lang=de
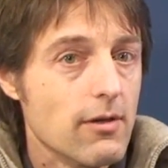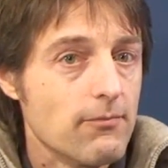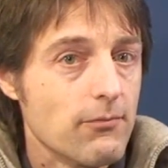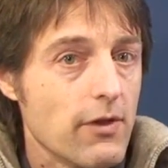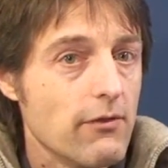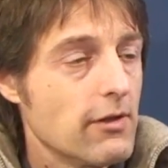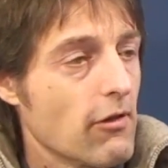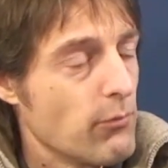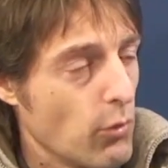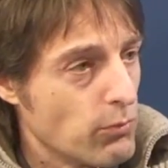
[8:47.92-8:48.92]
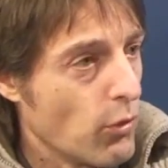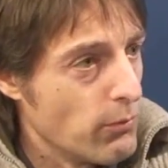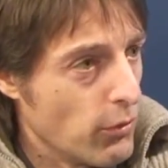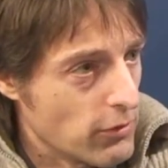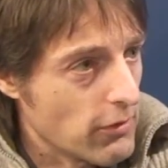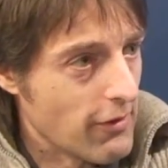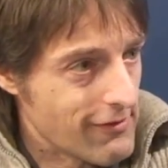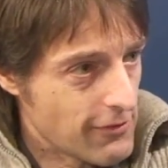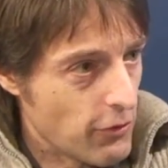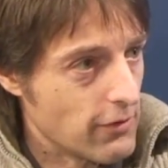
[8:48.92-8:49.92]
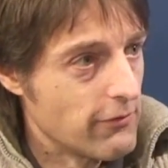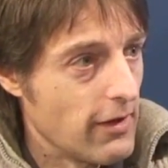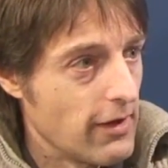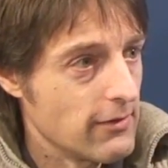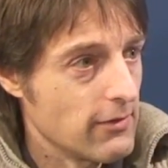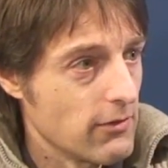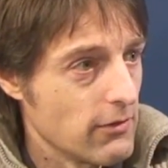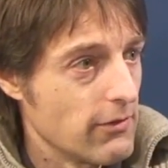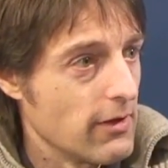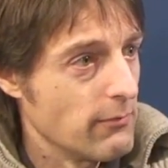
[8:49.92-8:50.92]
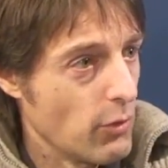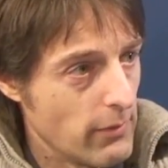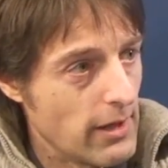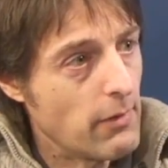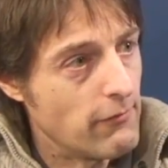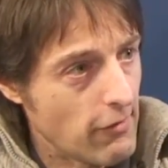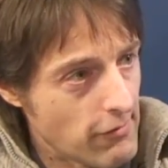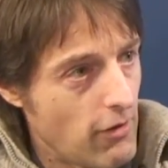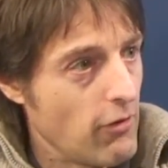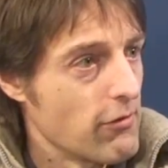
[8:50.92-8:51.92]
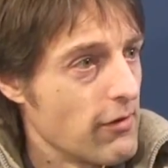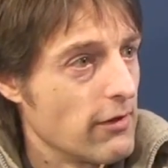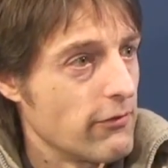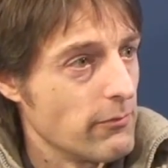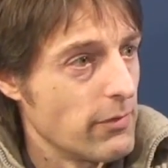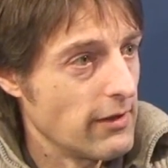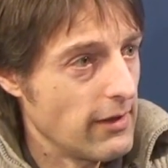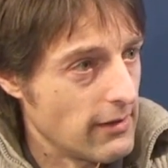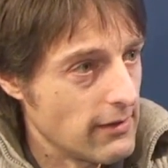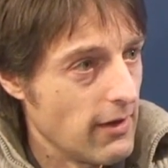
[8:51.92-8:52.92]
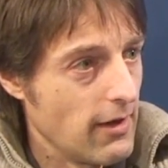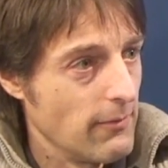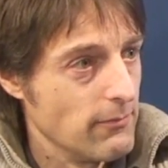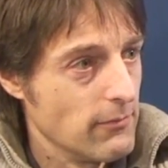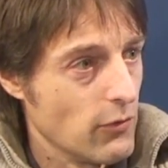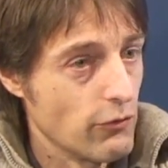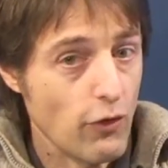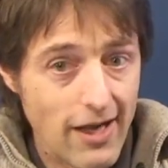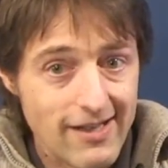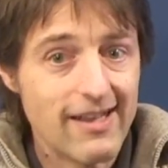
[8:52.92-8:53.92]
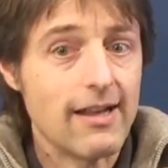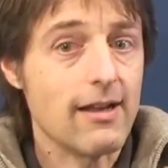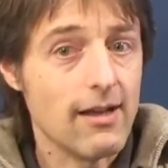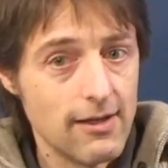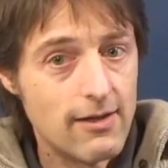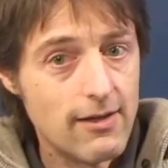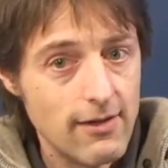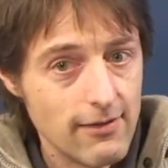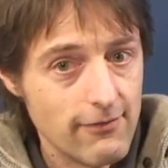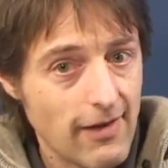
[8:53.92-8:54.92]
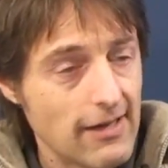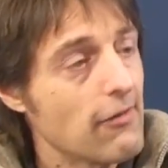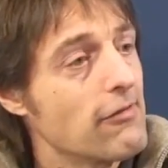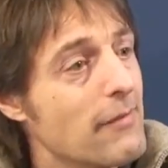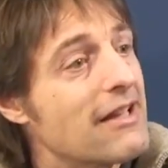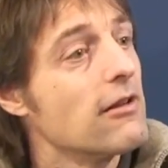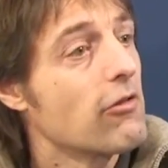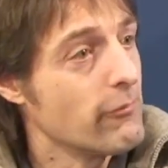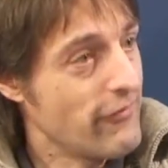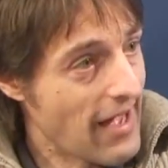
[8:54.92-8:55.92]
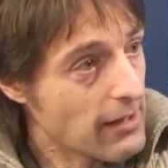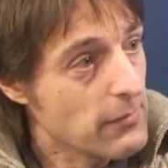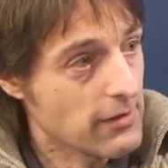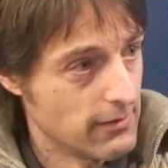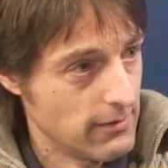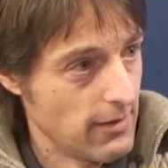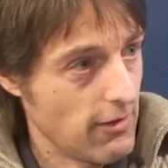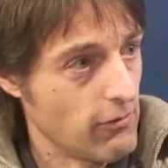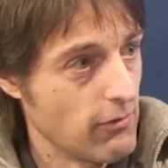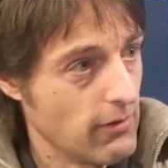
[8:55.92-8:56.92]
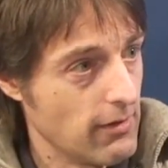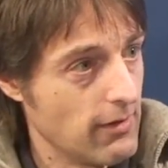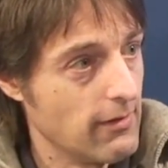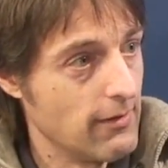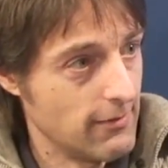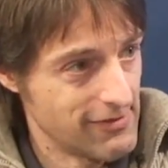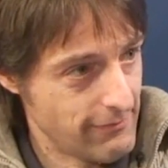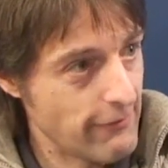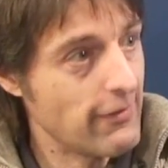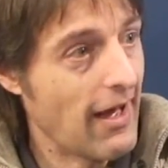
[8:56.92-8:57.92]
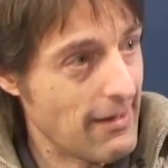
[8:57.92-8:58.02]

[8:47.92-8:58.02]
ähm, dass Böden zerstört werden und wir Probleme im Wasserhaushalt vom Planeten haben. Und vor allen Dingen war das ein Mittel zum Wärmen. Also okay. Äh, äh, Schwefel